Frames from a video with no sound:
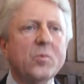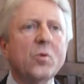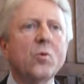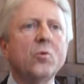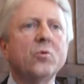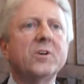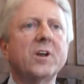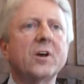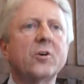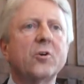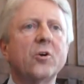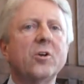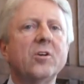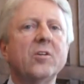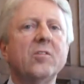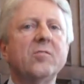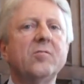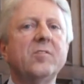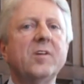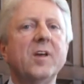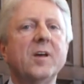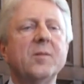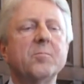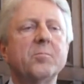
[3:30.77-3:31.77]
Und da
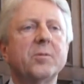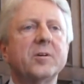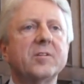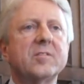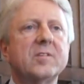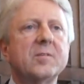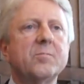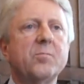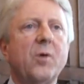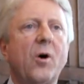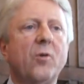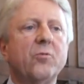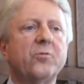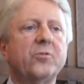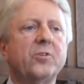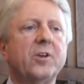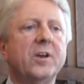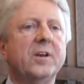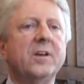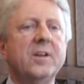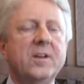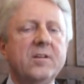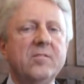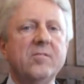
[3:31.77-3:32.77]
können wir im Prinzip auf
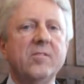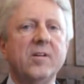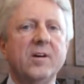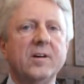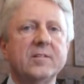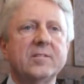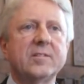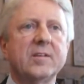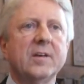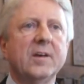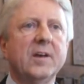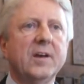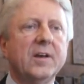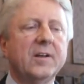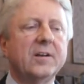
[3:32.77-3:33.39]
den Hinweis